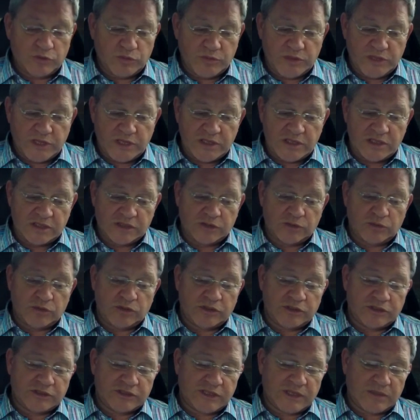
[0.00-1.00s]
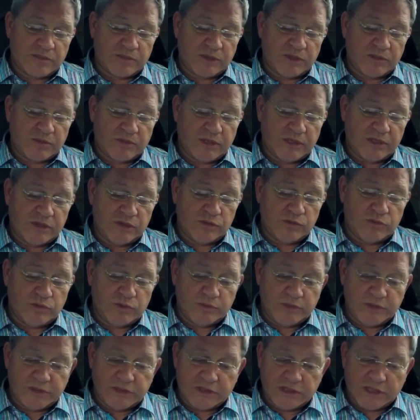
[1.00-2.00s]
У меня есть только самые мои
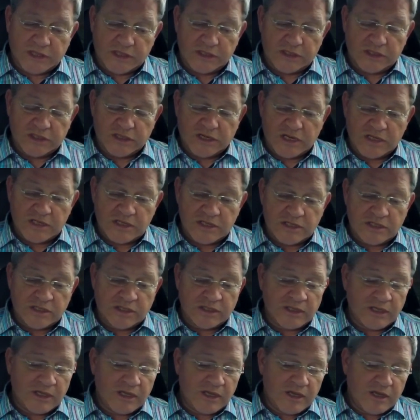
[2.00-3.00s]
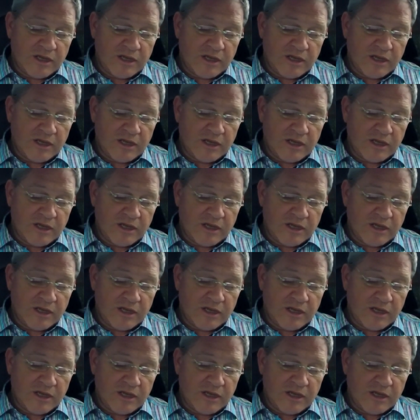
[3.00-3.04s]
любимые дорогие родители,